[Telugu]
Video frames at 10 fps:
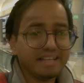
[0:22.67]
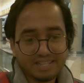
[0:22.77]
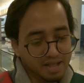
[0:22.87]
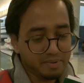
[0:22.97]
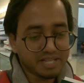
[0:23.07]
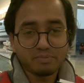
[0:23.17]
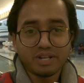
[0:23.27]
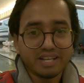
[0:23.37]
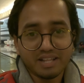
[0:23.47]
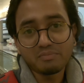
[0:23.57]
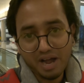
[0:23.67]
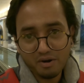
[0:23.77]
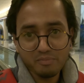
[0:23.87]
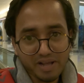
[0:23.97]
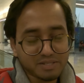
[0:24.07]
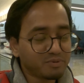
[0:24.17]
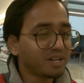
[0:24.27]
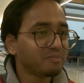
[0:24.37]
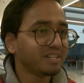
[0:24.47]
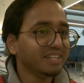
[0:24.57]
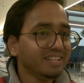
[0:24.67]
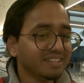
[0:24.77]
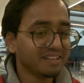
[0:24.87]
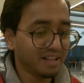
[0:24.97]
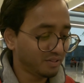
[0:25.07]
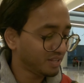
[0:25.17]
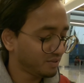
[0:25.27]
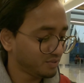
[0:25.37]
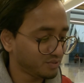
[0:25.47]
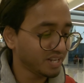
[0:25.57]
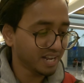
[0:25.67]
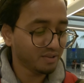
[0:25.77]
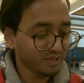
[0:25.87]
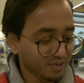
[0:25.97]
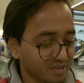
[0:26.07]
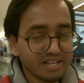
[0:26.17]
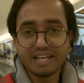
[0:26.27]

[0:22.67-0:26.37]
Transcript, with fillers: ఇది నా పాస్పోర్ట్ ఏం కాదు మా ఆవిడ పాస్పోర్ట్ అనమాట ఇది అందుకే చూసారి ఎలా ఉందో